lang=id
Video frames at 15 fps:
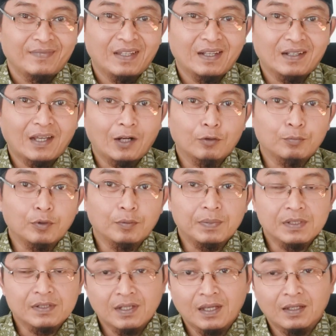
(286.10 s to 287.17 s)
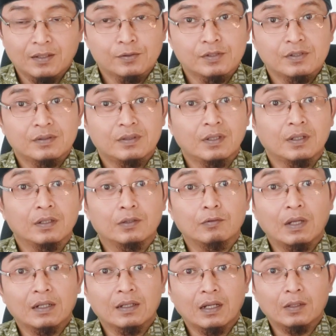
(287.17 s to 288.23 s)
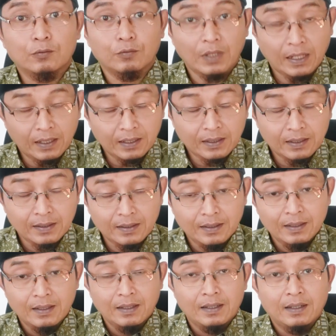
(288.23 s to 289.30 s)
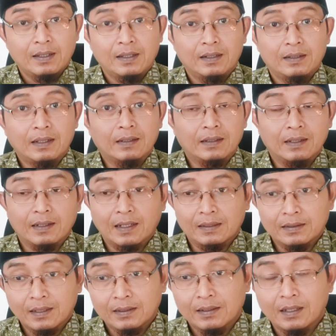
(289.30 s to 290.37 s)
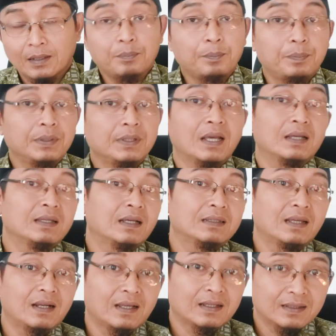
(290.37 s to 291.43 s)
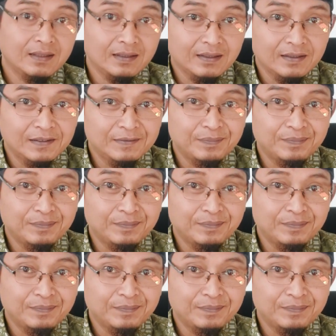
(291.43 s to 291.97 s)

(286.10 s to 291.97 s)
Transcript: Nah, kalaupun bisa harus diritualkan ulang. Dan ini nanti ada biayanya lagi.